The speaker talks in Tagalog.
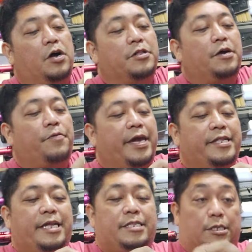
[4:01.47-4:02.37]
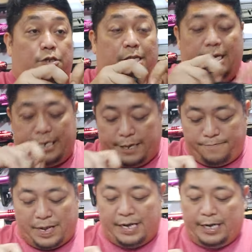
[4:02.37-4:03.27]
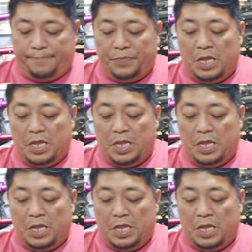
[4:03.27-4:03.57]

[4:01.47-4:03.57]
all the way then dito ilalagay yung bala.